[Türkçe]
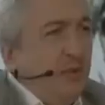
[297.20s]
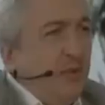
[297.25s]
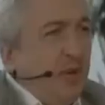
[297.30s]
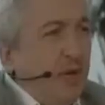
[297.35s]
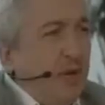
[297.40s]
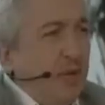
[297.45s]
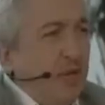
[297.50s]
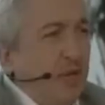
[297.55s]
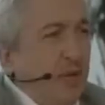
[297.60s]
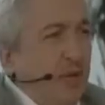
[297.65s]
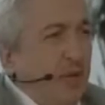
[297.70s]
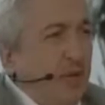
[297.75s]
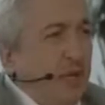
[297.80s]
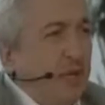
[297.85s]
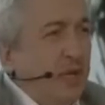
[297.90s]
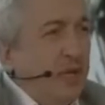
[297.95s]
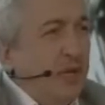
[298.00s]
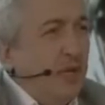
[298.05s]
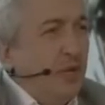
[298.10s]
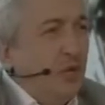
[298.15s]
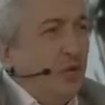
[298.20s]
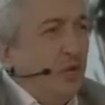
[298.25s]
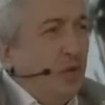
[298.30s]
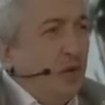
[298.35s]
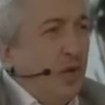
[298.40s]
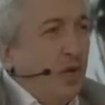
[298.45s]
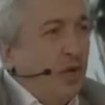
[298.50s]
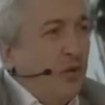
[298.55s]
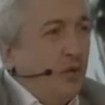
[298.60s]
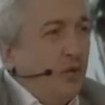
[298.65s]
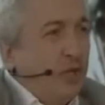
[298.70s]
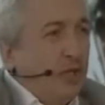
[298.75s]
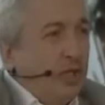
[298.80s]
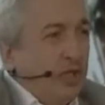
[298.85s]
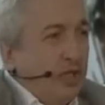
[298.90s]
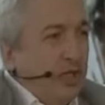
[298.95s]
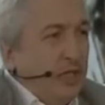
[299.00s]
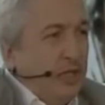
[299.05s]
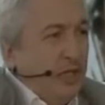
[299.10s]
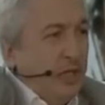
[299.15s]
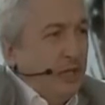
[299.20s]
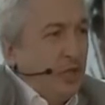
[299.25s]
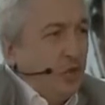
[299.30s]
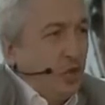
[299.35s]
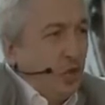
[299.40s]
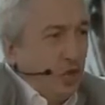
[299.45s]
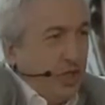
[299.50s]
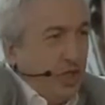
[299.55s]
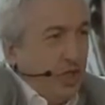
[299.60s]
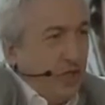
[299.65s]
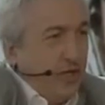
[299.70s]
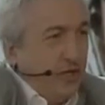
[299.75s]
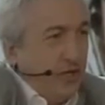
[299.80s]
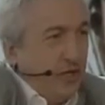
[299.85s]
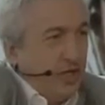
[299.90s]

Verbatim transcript: mi var demek Kur'an o kilitleri söker,